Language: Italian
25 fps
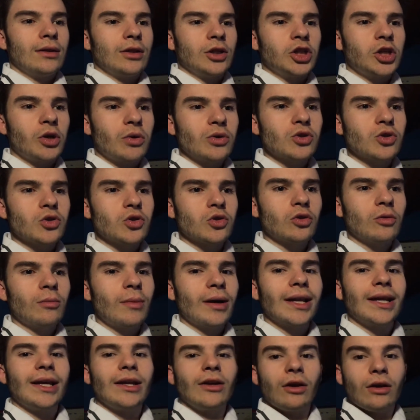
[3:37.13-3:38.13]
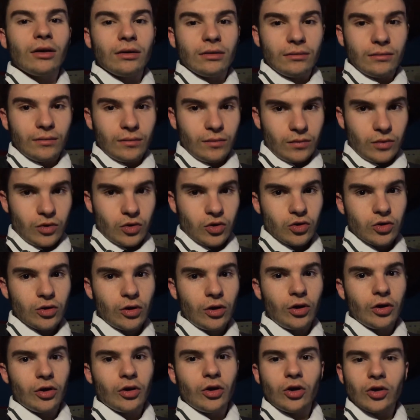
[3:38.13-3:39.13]
c'è questo sottomarino,
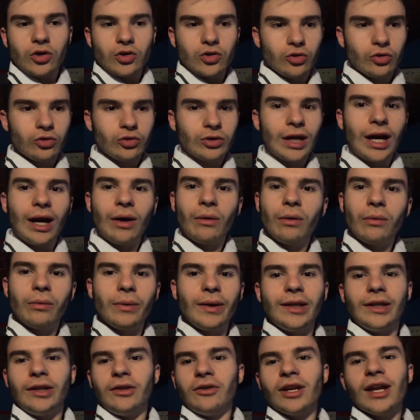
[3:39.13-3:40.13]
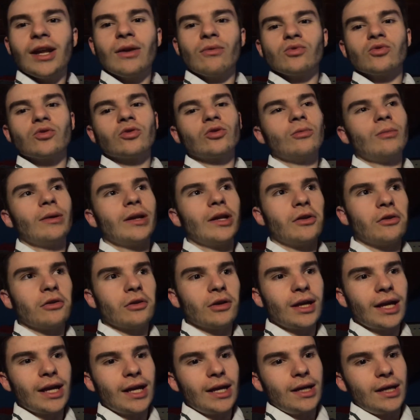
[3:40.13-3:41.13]
sono sott'acqua, quindi non è un sottomarino
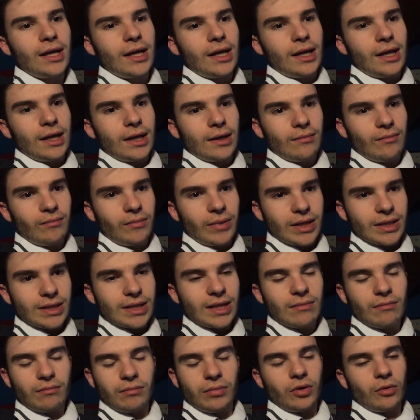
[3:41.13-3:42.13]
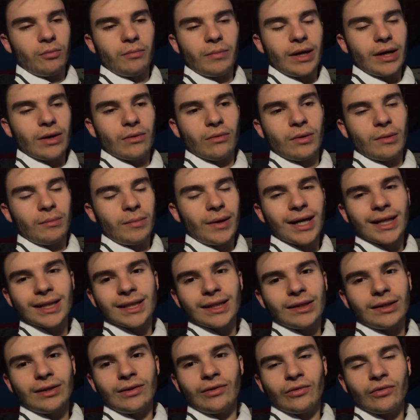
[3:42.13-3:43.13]
che per esempio per una
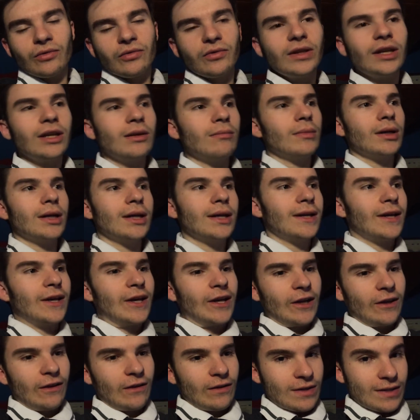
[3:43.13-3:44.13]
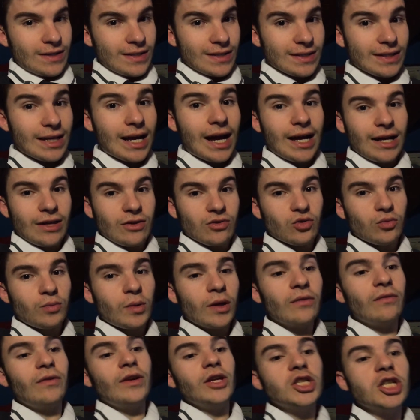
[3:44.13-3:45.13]
parte di un film sta in
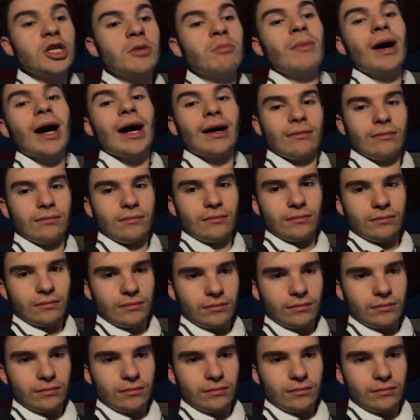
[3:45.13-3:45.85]
superficie, ma